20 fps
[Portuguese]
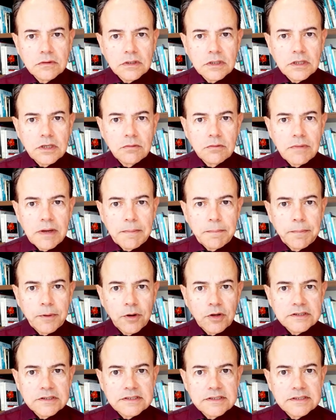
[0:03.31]
que uma
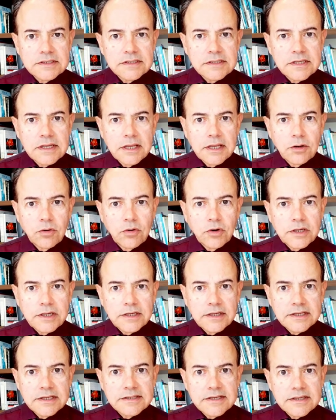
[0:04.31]
prótese de silicone
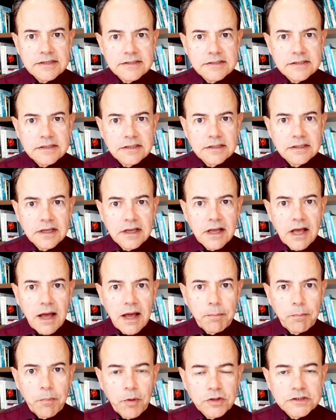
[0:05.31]
necessita
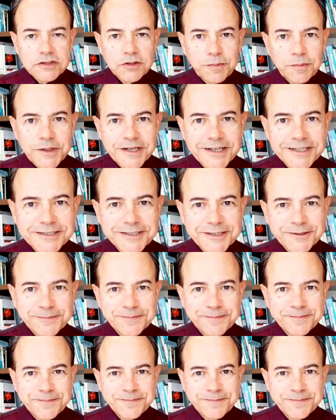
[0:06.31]
após a operação?